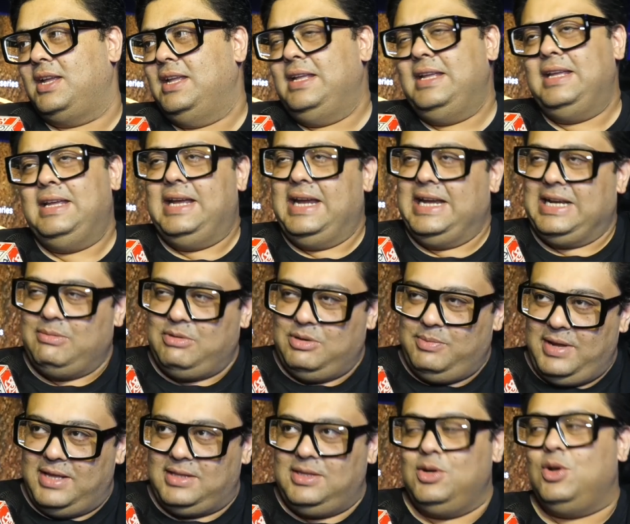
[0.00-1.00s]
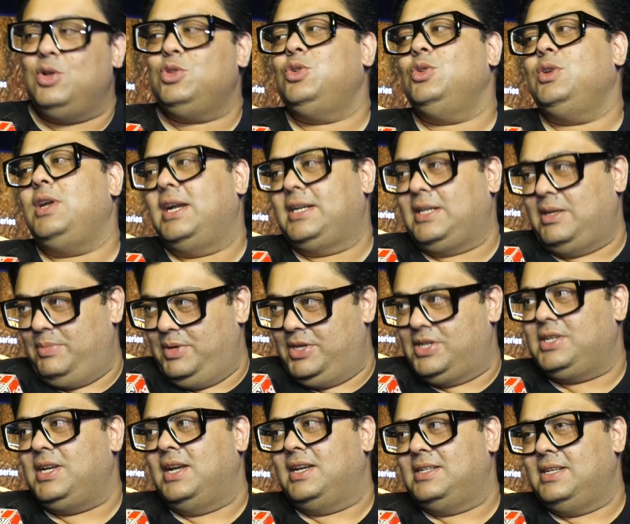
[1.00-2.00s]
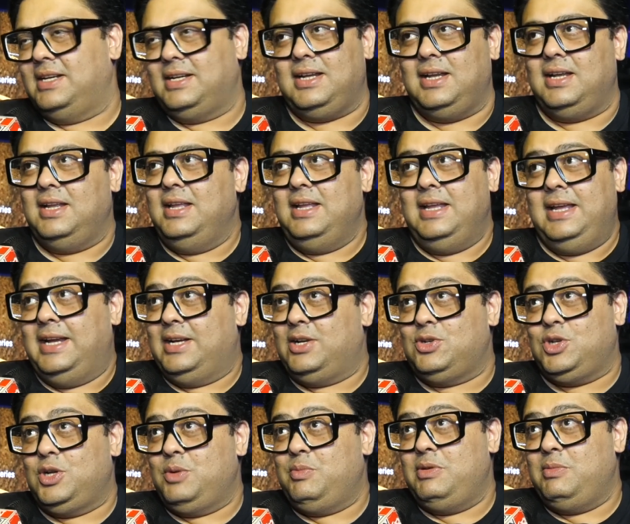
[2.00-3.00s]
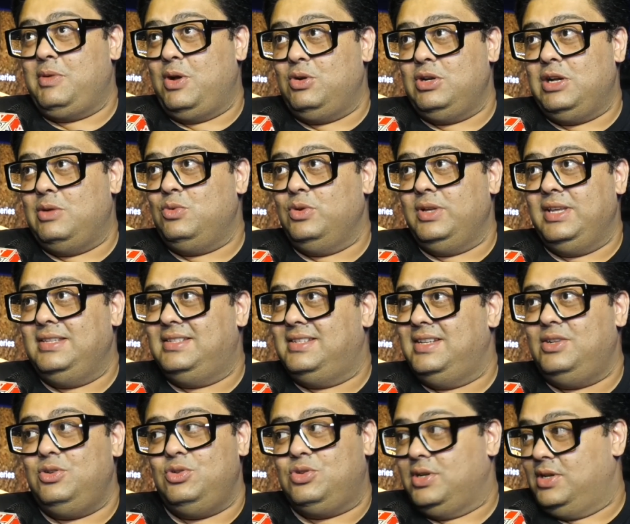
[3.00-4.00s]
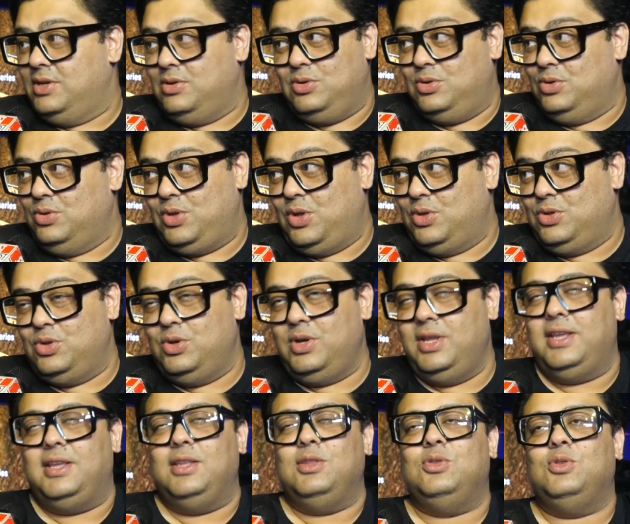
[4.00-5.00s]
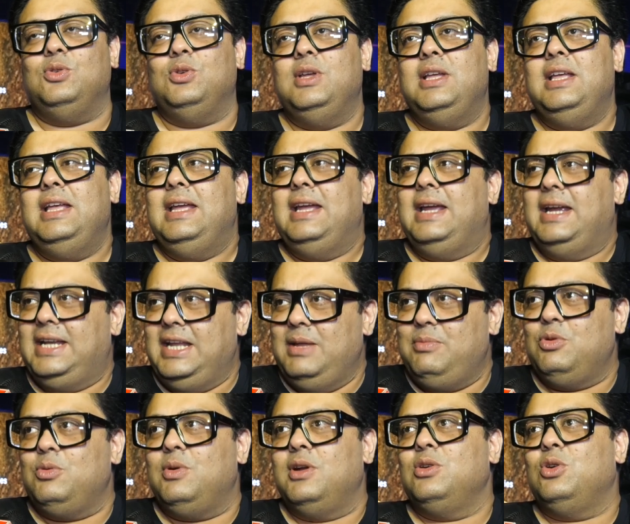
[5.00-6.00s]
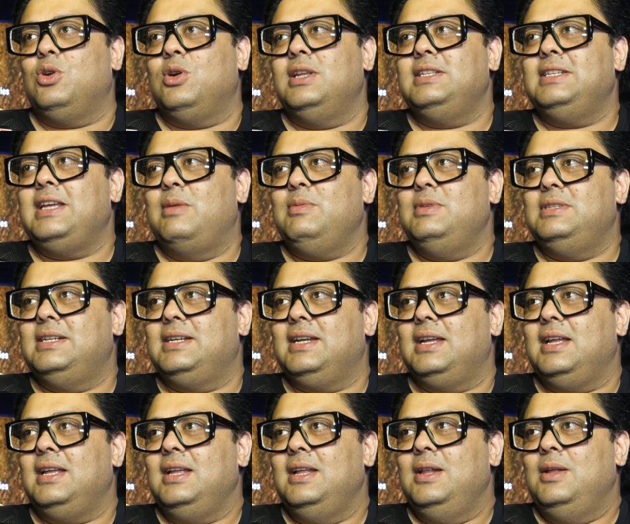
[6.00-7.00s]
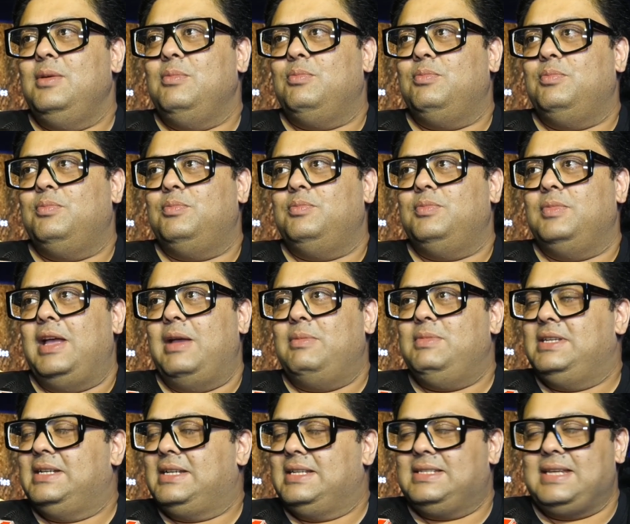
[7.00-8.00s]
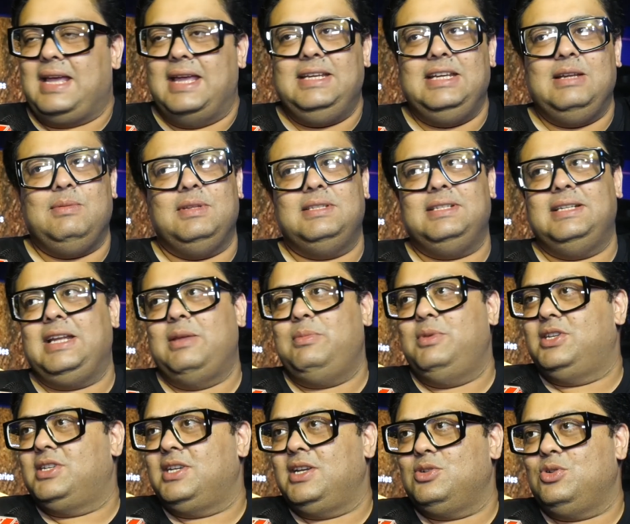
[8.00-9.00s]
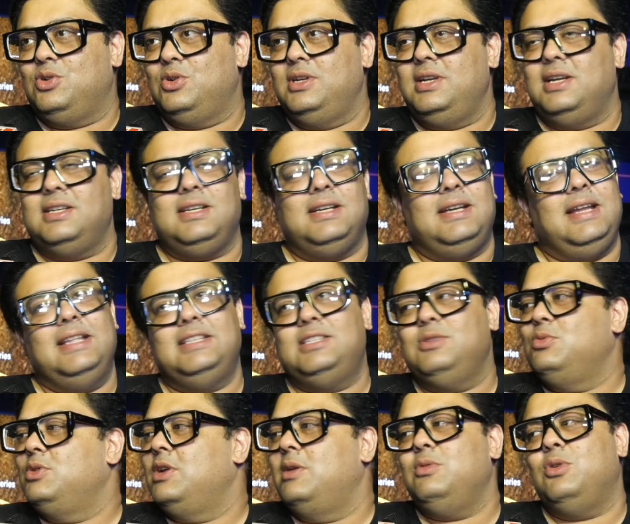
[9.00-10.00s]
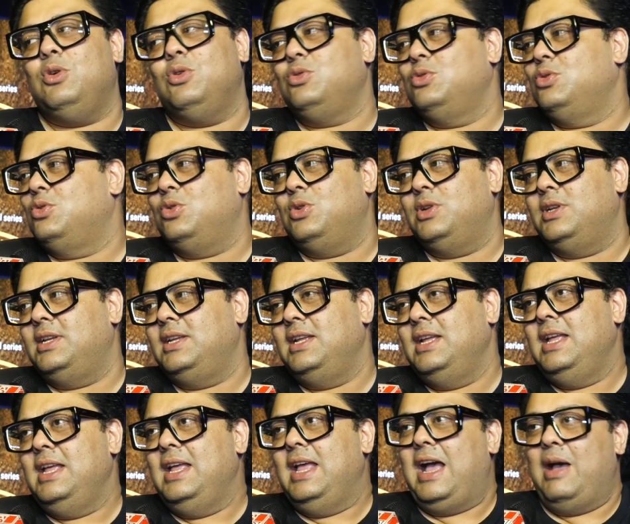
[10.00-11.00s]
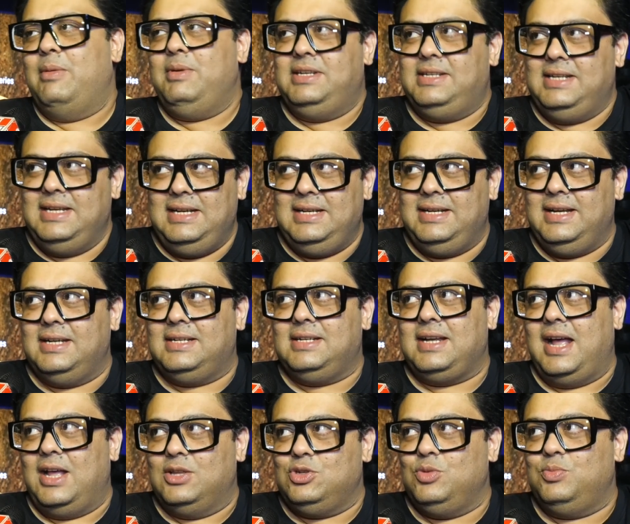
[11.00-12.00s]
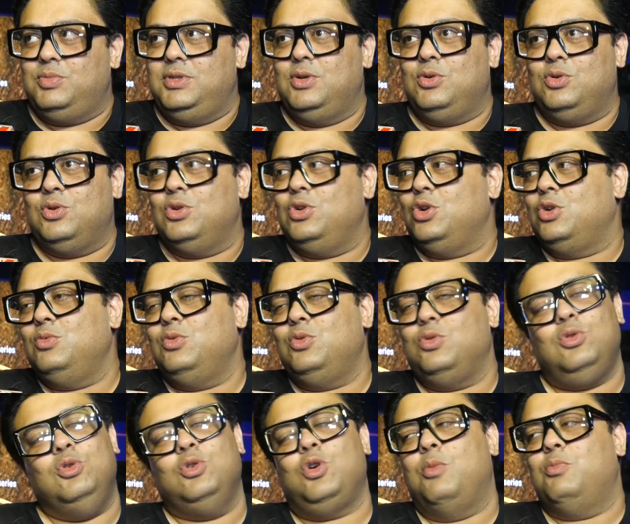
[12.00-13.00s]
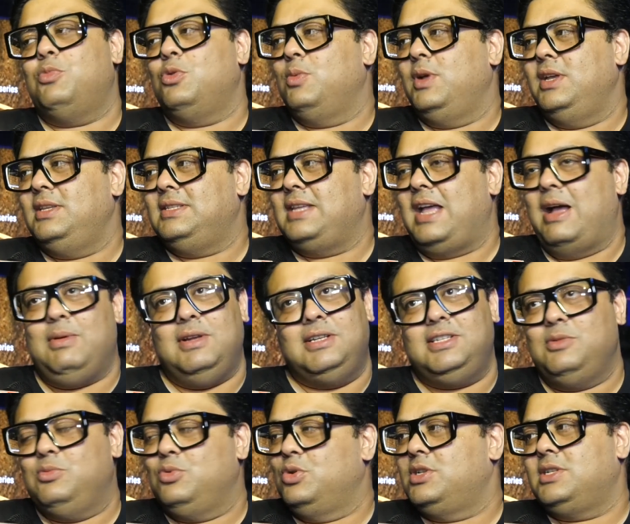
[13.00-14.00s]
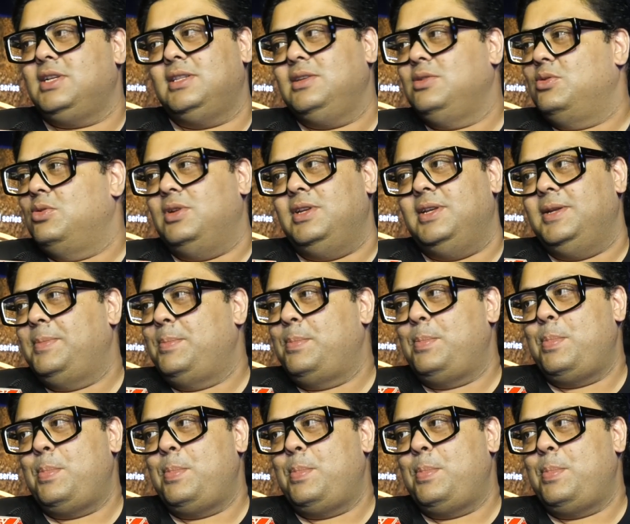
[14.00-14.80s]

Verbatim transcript: না এটা আমার ব্যক্তিগত একটা বিশ্বাস এটা এটার সঙ্গে বিবাহ নামক ইনস্টিটিউশনের কোনো দ্বন্দ্ব নেই কিন্তু এটাই প্রমাণ করে যে আমি যেটা আমি যেটা চাই না বা যেটাই বিশ্বাস করি না সেটাই জীবনে আমি কখনো করিনি আমি টিল ডেট আজ অবধি কোনো রকম কোনো কম্প্রোমাইজ আমার জীবনের সাথে করিনি